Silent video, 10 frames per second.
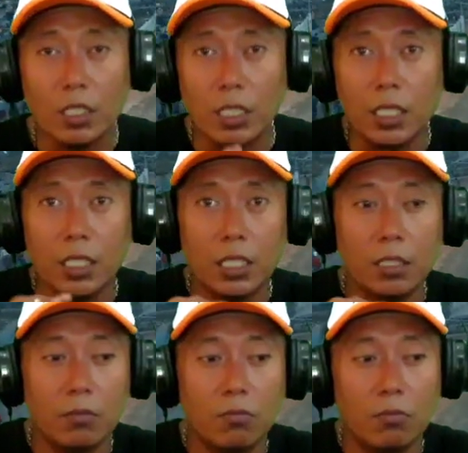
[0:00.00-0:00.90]

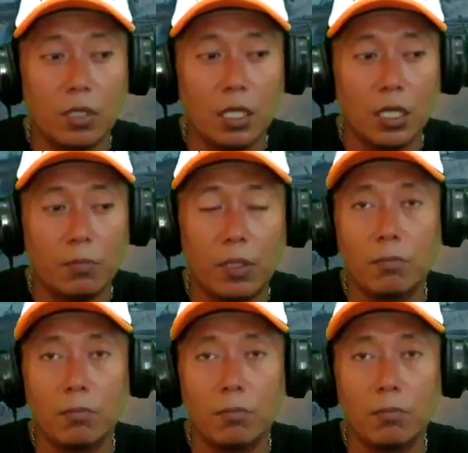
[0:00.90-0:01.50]
di uh,